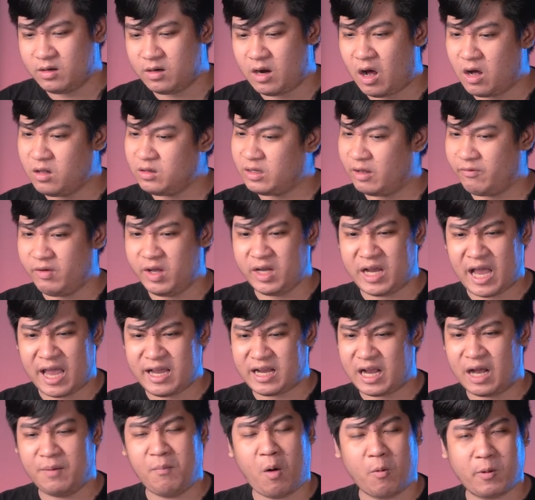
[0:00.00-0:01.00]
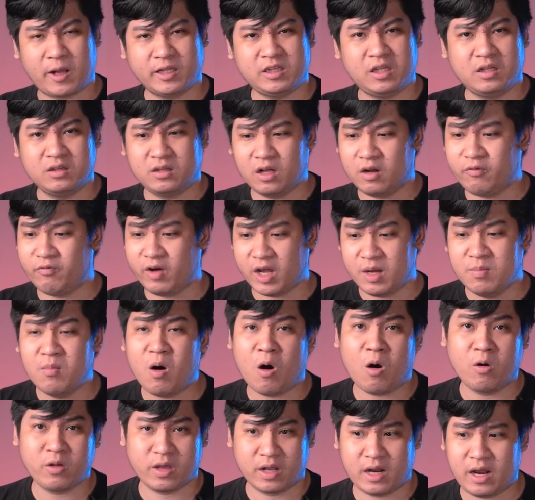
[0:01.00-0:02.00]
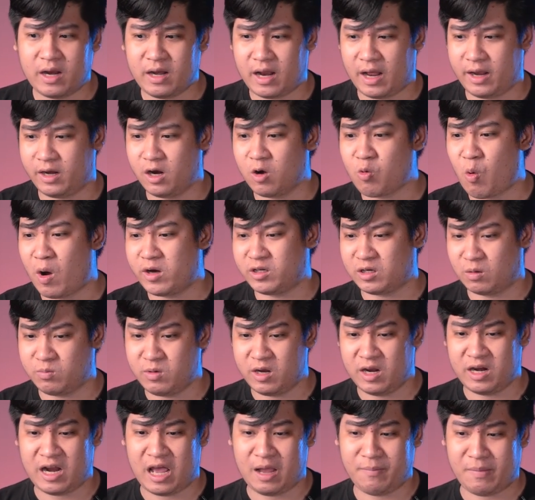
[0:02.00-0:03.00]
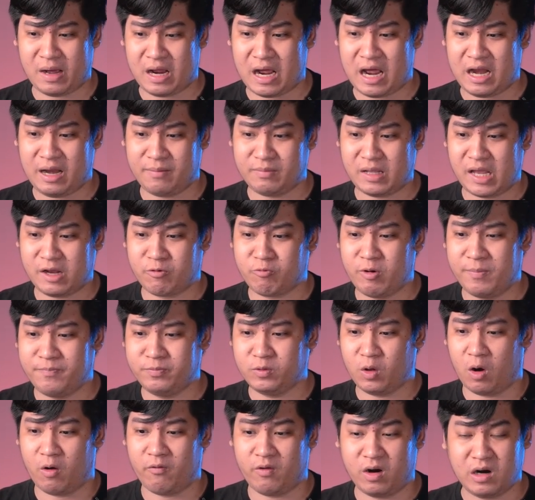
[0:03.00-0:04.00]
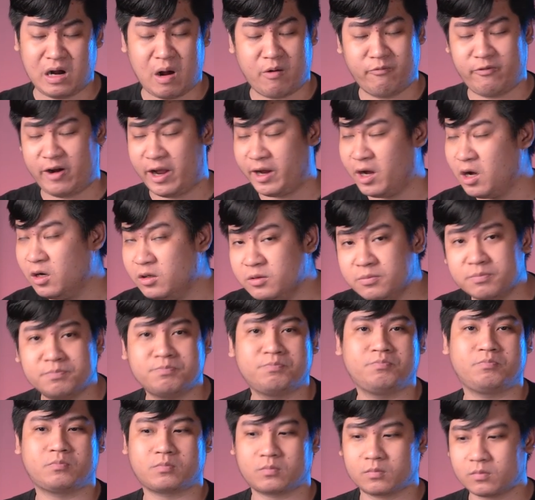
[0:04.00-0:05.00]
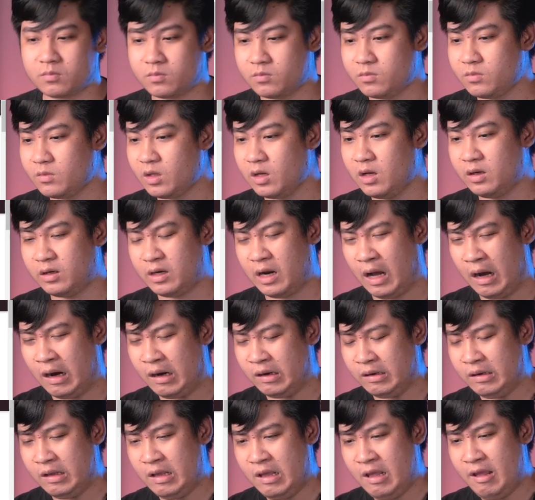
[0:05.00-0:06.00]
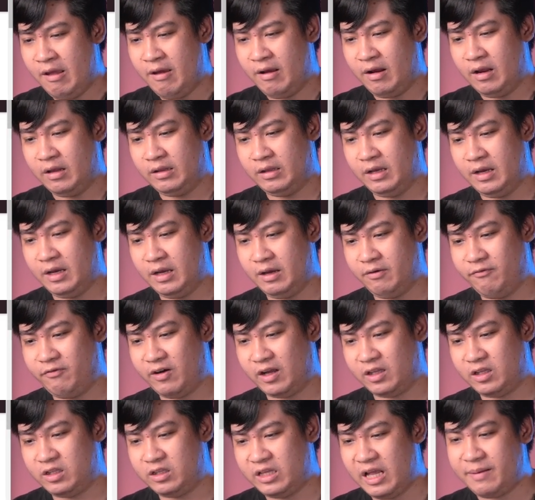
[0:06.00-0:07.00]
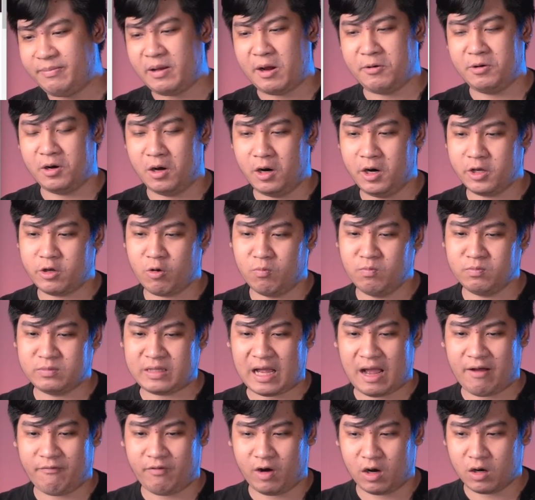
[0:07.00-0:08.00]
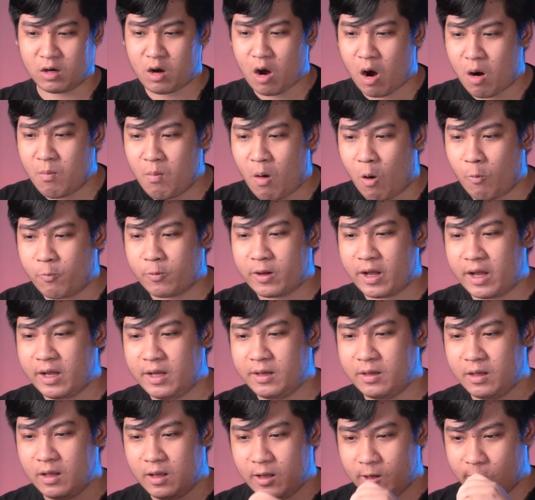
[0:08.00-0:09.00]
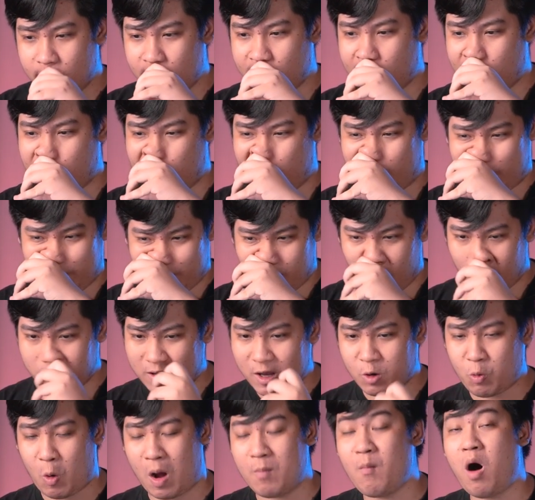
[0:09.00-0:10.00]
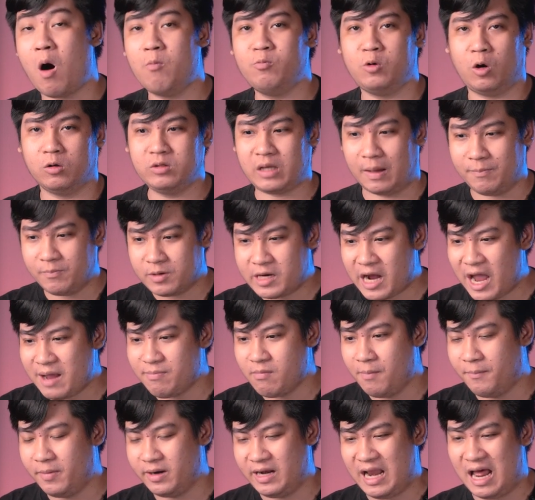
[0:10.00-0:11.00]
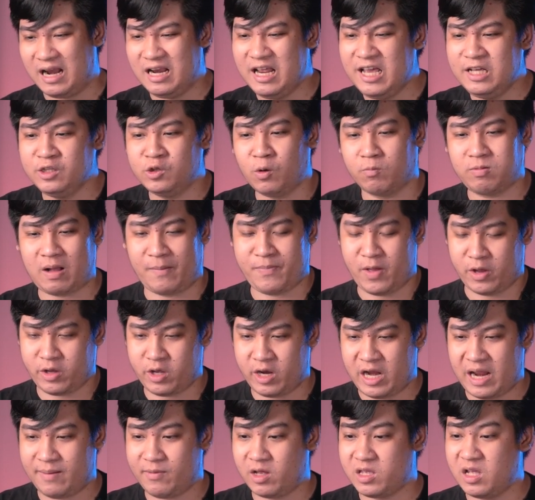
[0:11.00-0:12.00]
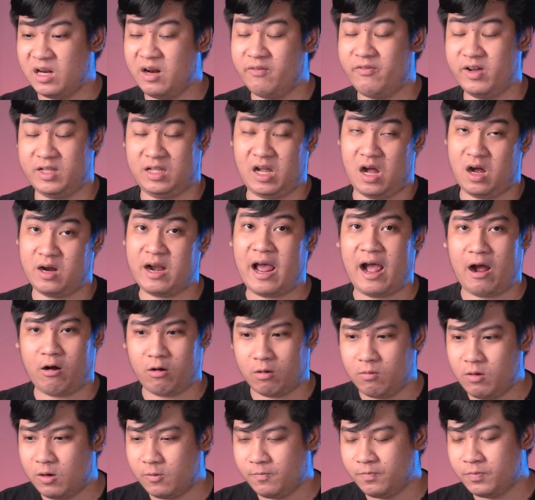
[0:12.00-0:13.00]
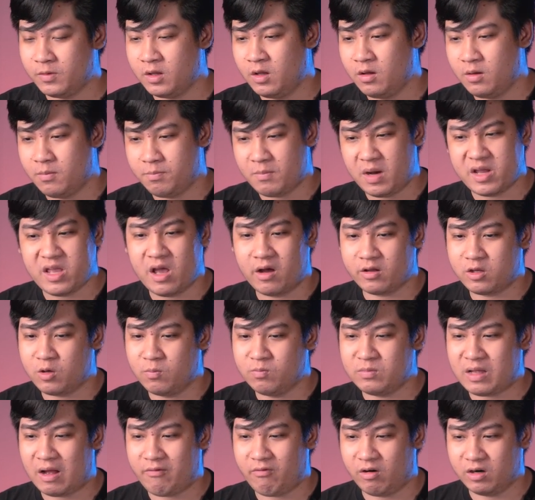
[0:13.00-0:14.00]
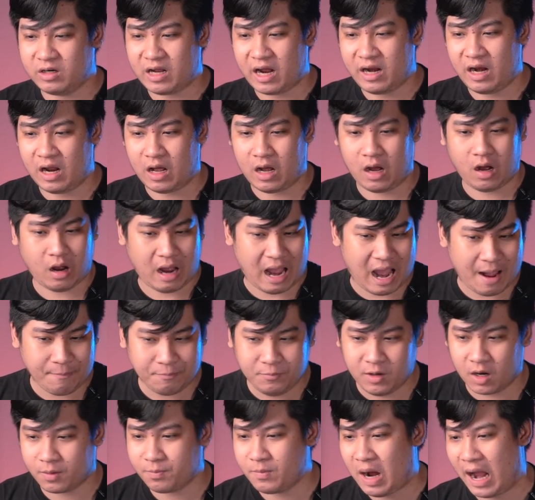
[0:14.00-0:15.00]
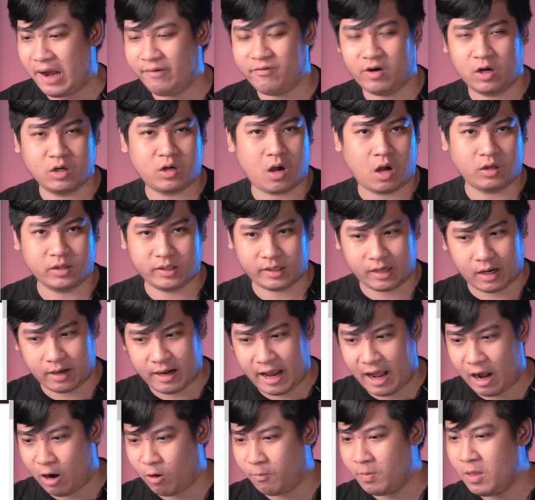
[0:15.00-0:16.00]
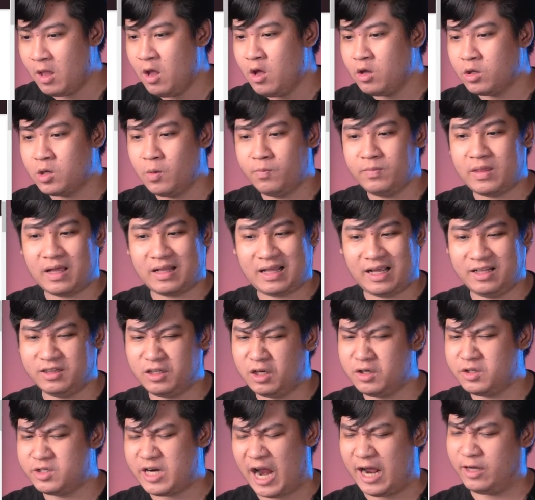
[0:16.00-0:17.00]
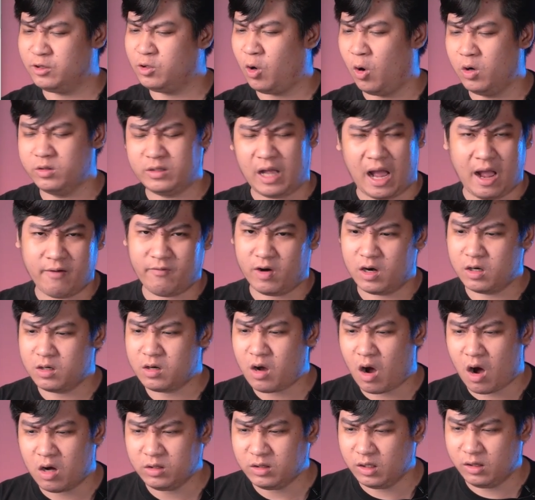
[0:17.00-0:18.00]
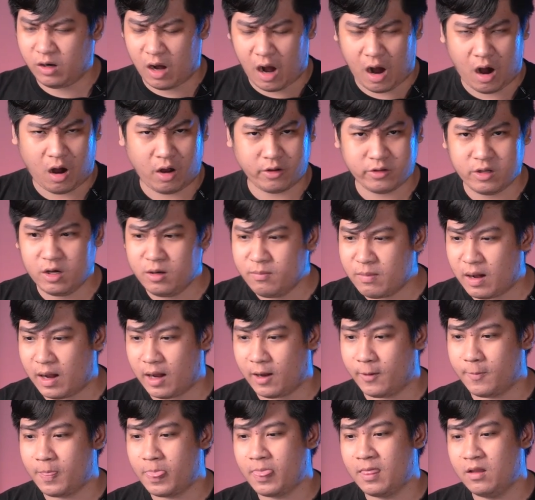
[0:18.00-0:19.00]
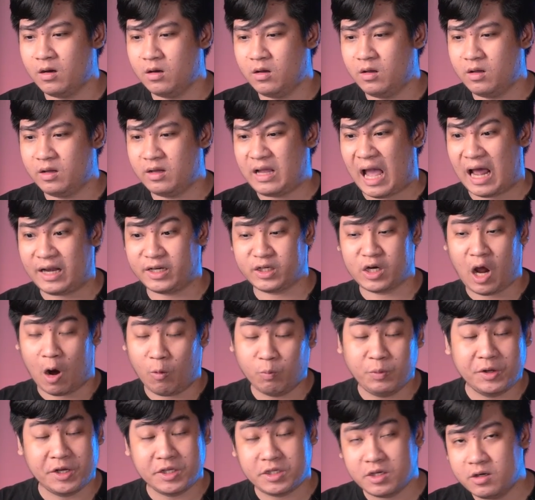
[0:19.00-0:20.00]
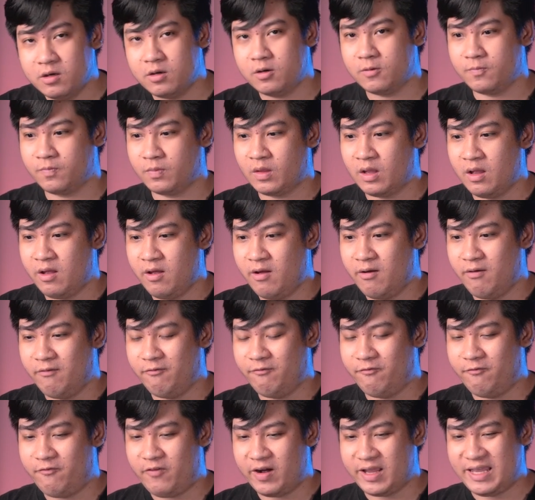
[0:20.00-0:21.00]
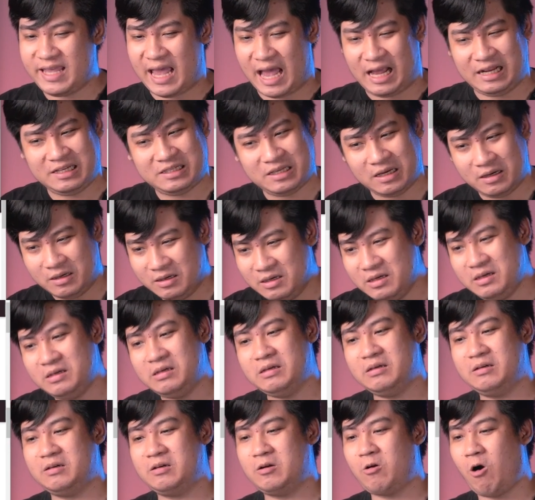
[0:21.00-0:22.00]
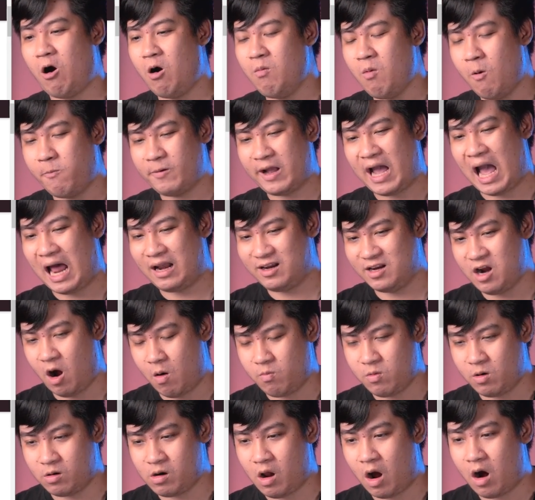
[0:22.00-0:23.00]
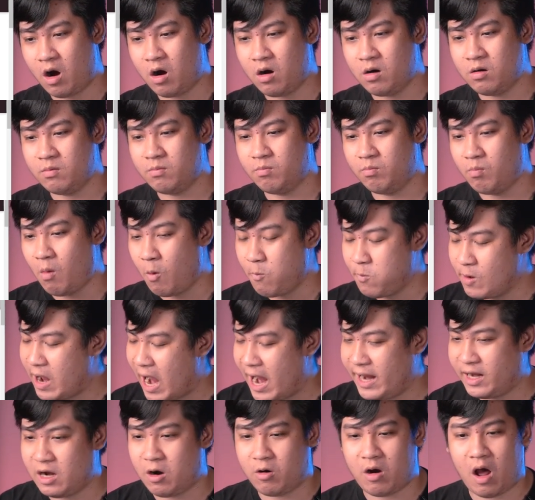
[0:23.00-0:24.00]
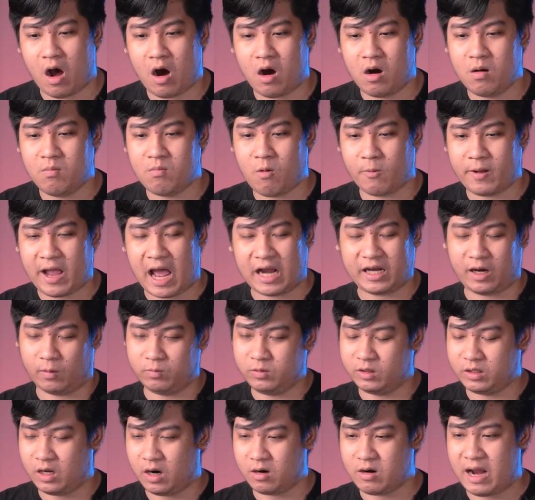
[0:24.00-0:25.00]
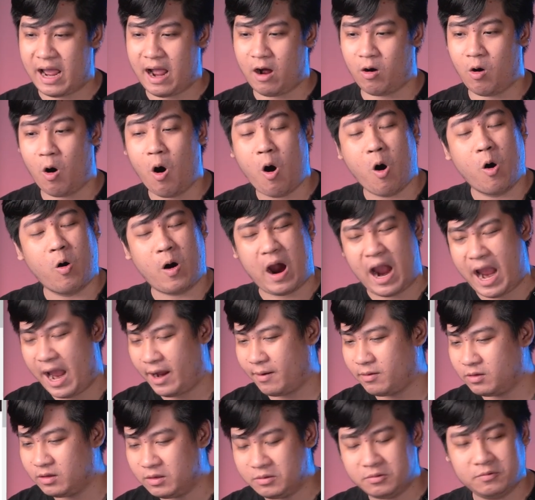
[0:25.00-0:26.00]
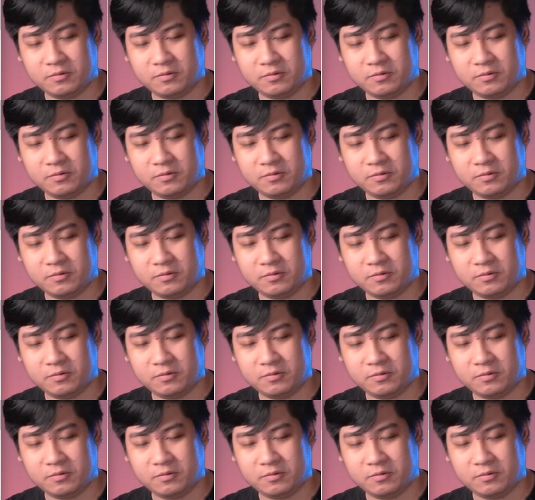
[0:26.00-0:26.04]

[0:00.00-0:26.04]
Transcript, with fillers: đó tại vì ngay cả một cái tin tức vĩ mô như thế này nó quan trọng như thế này mà anh em thấy crypto vẫn không phản ứng đó thì và tiếp theo nữa thì chúng ta vẫn có một cái uh, một cái quả bom nổ chậm khác mà mình đã liên tục cập nhật cho anh em đó chính là về thợ đào đúng không bây giờ chúng ta vẫn thấy là uh, áp lực bán vẫn có từ thợ đào chúng ta thấy tình trạng tồi tệ vẫn có từ họ nhưng mà hành động thì chưa và giả sử có một cái hành động nào đó một ngày nào đó một cái hành động từ thợ đào ồ ạt